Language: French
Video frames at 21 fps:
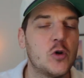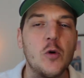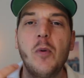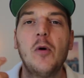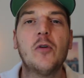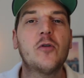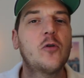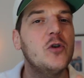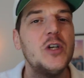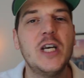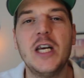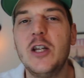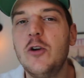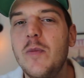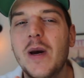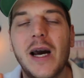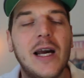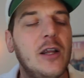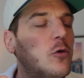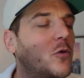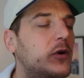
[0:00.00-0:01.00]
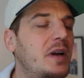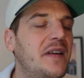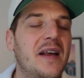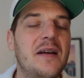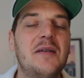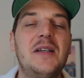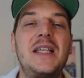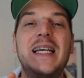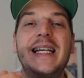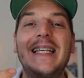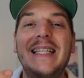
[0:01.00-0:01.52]
Je pense que j'ai énuméré tous les
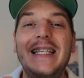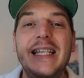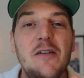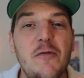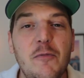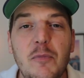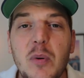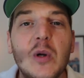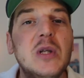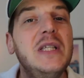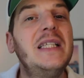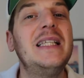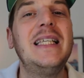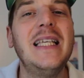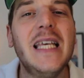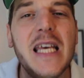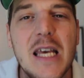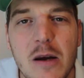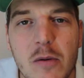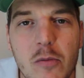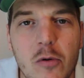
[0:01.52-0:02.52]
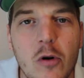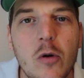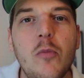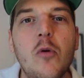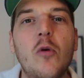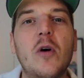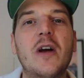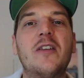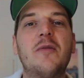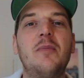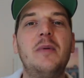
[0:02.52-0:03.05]
adjectifs possibles
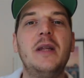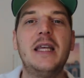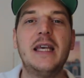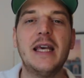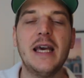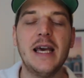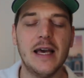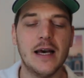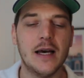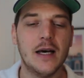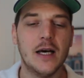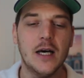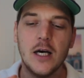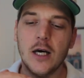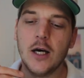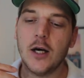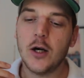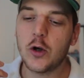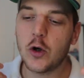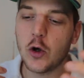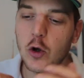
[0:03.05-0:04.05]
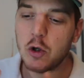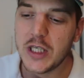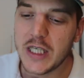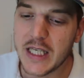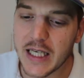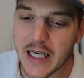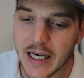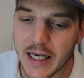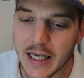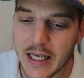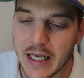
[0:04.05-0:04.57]
pour expliquer que
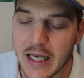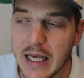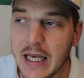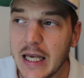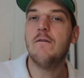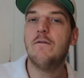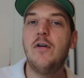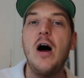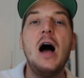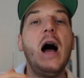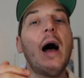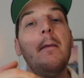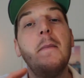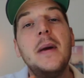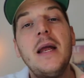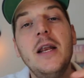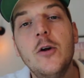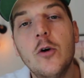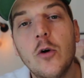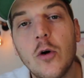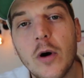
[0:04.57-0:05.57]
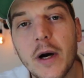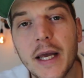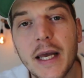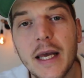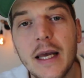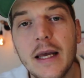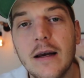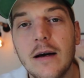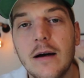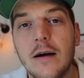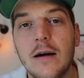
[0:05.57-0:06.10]
Thierry va
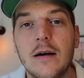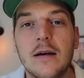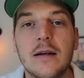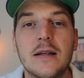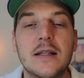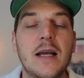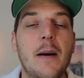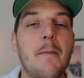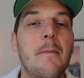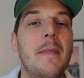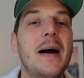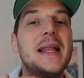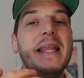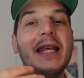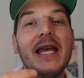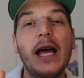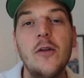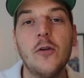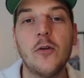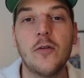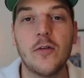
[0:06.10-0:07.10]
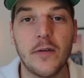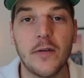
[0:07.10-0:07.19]
améliorer euh, sa manière de